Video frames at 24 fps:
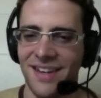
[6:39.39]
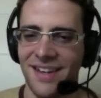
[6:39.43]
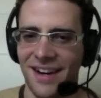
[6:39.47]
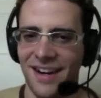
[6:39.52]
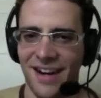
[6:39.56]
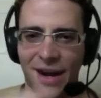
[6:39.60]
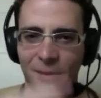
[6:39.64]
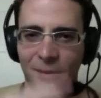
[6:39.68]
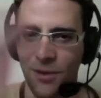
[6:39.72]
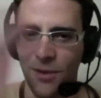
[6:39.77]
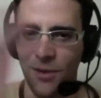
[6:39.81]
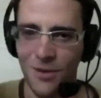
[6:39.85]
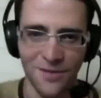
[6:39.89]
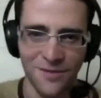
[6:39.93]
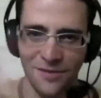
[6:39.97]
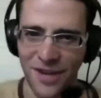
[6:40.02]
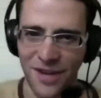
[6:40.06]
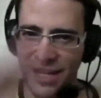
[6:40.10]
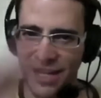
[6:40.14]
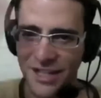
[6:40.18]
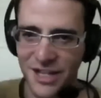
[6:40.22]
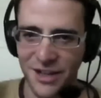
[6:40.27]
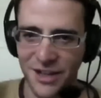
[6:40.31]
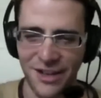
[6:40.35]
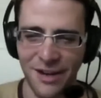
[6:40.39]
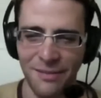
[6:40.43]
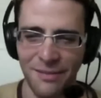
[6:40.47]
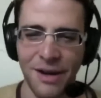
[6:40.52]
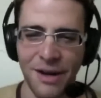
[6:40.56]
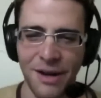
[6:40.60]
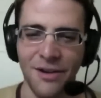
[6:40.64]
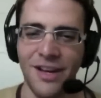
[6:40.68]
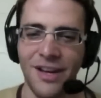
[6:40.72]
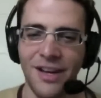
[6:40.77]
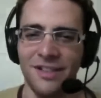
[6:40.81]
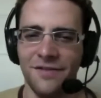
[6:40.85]
Acabam viajando na
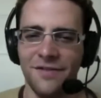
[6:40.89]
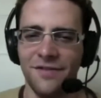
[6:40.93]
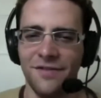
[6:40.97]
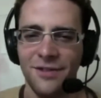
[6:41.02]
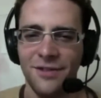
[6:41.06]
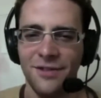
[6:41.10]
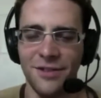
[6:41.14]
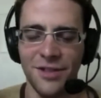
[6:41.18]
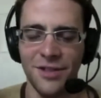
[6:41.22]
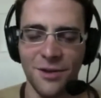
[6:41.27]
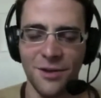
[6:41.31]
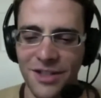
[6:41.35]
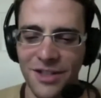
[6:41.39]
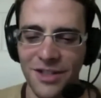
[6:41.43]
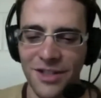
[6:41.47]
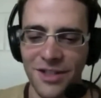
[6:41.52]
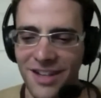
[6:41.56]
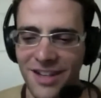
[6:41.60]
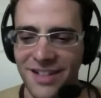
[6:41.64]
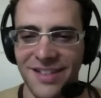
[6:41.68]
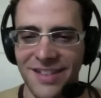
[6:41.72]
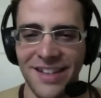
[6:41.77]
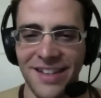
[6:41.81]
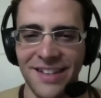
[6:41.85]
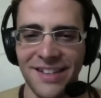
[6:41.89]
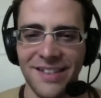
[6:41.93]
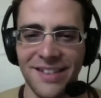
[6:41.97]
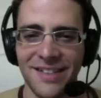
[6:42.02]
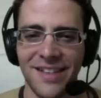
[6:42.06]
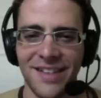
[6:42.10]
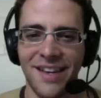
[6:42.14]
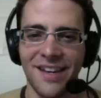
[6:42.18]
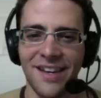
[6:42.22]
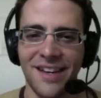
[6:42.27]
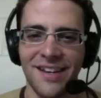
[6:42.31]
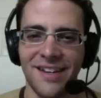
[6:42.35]
maionese e falando de coisas que eles nem
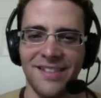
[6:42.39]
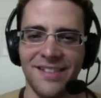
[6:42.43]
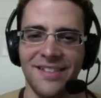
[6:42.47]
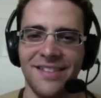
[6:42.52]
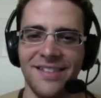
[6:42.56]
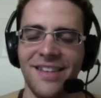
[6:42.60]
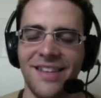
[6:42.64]
têm, a,